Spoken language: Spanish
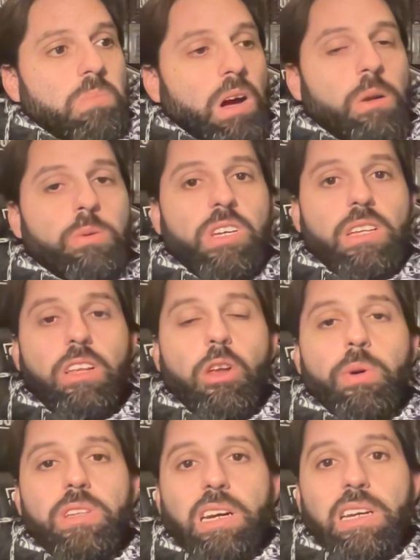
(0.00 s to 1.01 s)
A Luciati
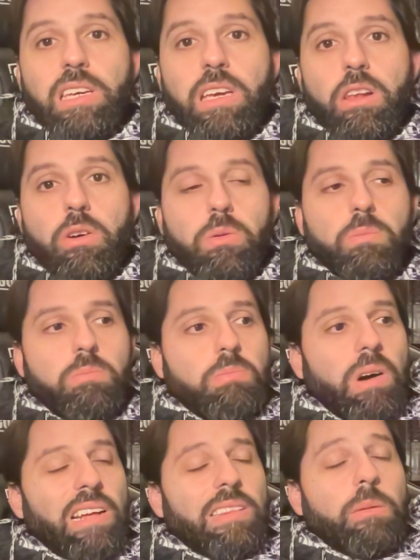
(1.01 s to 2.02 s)
lo vi tranquilo.
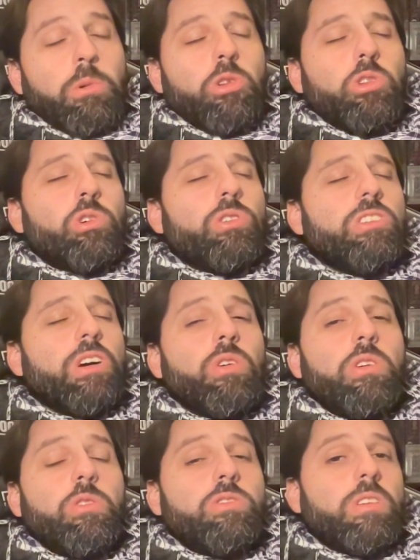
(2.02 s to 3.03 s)
Hasta Montoya
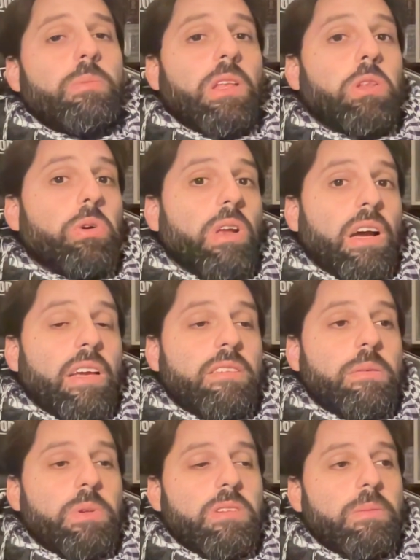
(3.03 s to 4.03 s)
hoy no se mandó las que
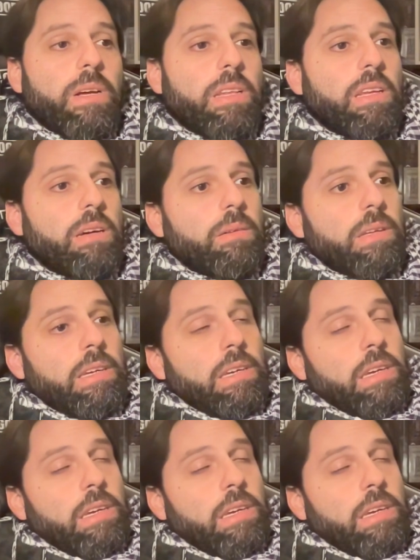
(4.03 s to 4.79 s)
siempre se manda.